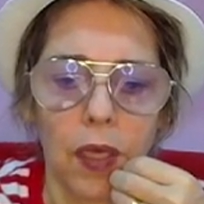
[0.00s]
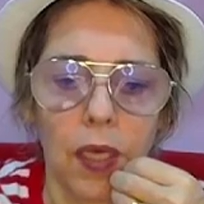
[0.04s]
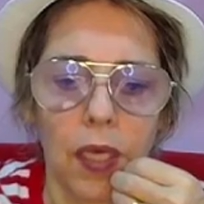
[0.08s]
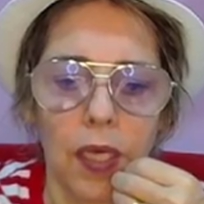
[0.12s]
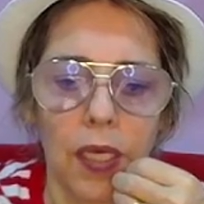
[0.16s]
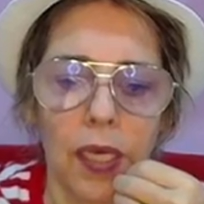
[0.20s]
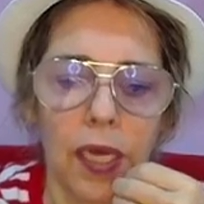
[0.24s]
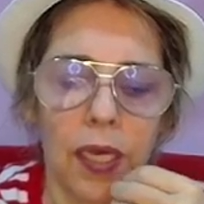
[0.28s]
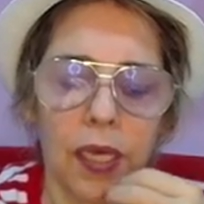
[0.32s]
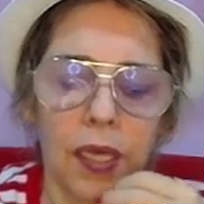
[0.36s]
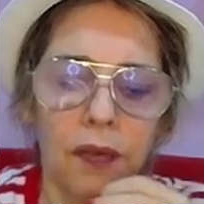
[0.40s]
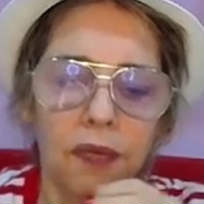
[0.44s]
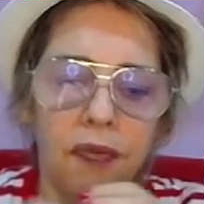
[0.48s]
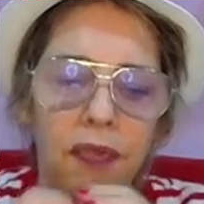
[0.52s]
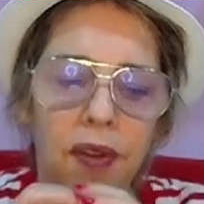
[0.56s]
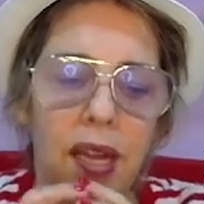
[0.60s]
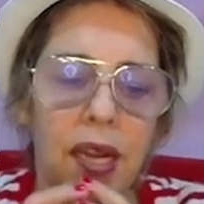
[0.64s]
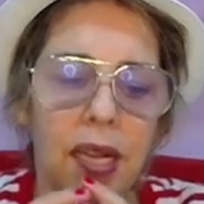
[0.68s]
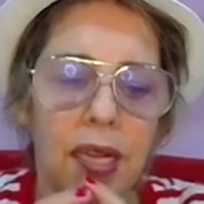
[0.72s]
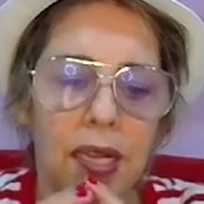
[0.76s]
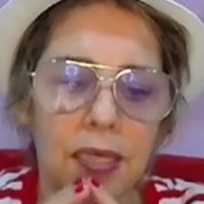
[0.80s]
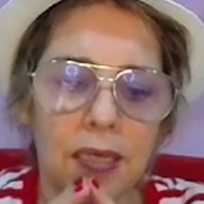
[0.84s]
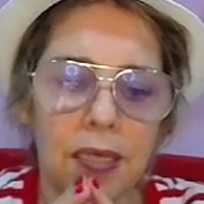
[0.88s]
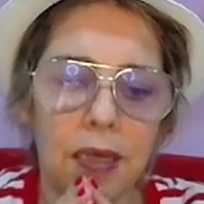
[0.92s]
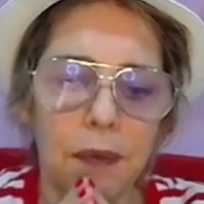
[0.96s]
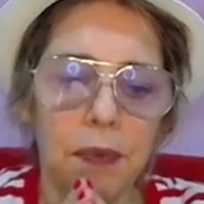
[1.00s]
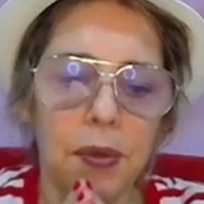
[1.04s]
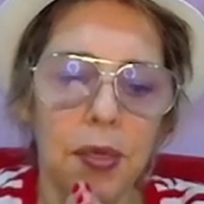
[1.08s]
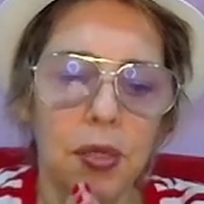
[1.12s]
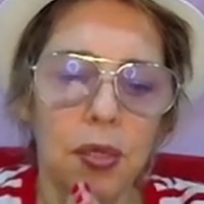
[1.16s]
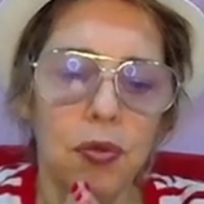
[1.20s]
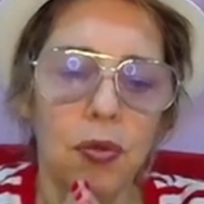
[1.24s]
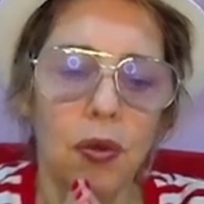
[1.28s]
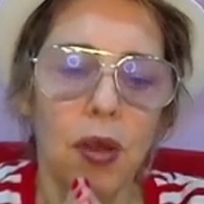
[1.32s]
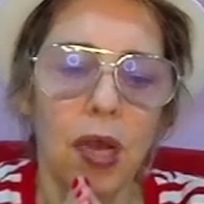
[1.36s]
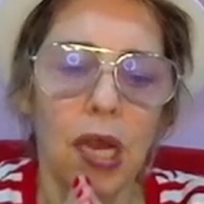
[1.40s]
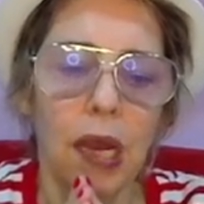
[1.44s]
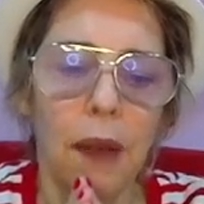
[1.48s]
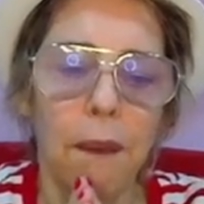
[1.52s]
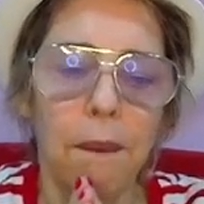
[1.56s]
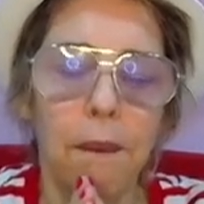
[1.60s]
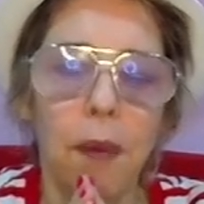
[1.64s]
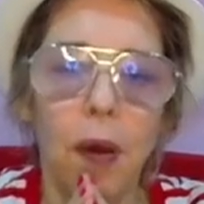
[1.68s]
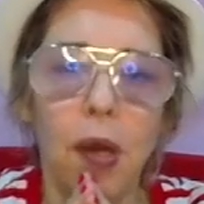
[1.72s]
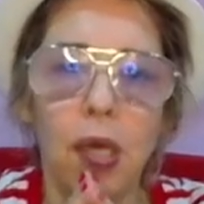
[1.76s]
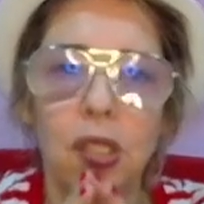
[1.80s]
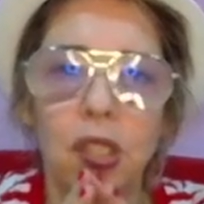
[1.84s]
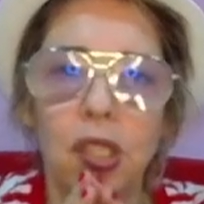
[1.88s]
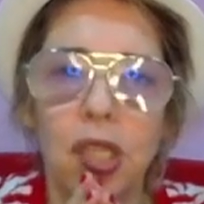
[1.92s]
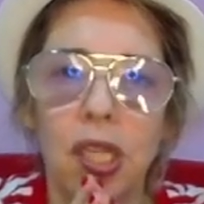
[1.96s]
E aqui fala que essa pessoa ela
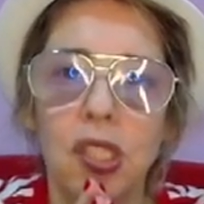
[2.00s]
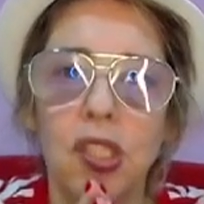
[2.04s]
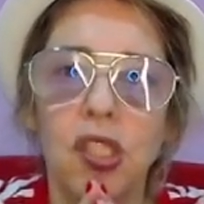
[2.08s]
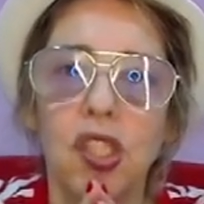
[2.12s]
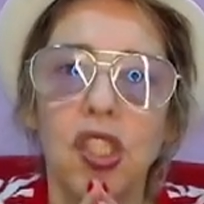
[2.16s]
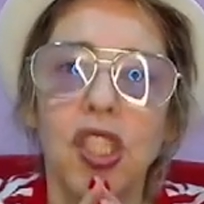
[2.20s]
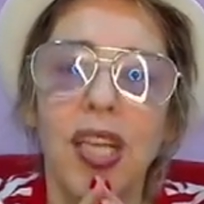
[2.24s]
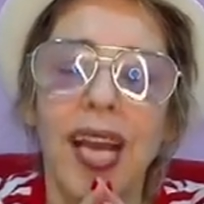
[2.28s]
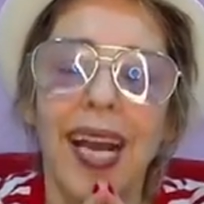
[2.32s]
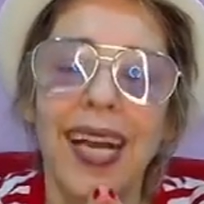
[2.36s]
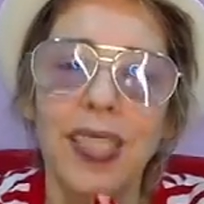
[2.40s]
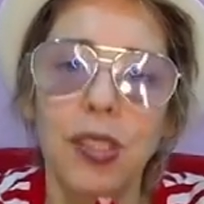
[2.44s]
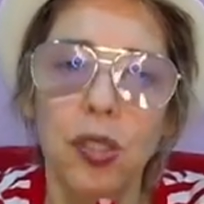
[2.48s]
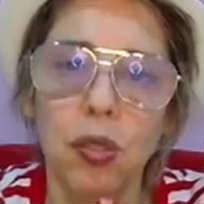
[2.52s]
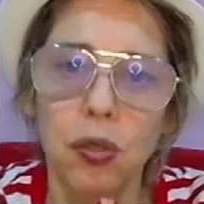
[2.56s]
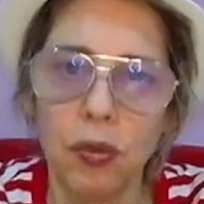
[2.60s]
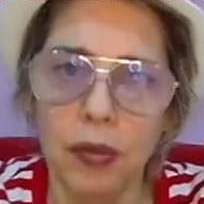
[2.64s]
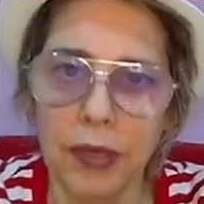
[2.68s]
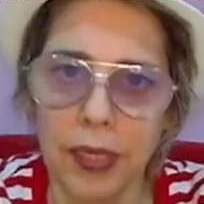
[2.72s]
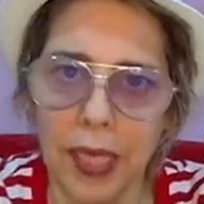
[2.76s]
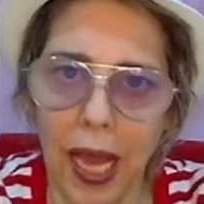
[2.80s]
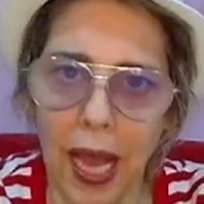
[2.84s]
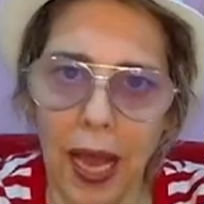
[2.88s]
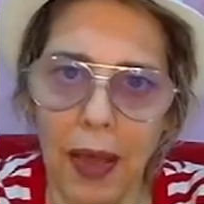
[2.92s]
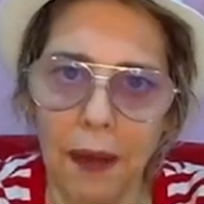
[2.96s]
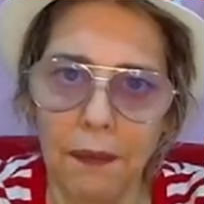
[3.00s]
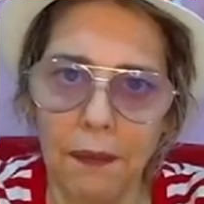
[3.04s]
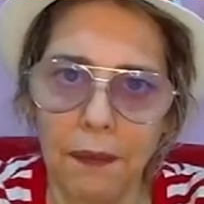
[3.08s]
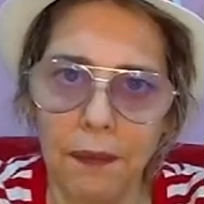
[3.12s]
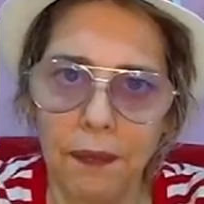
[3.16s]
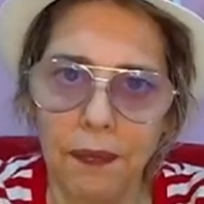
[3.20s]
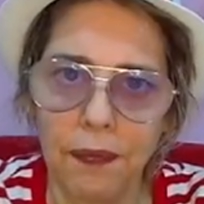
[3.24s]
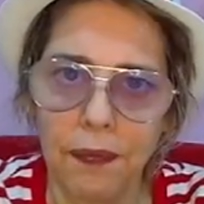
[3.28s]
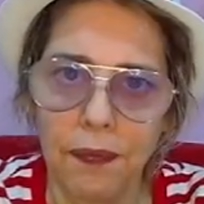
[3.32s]
pode te ajudar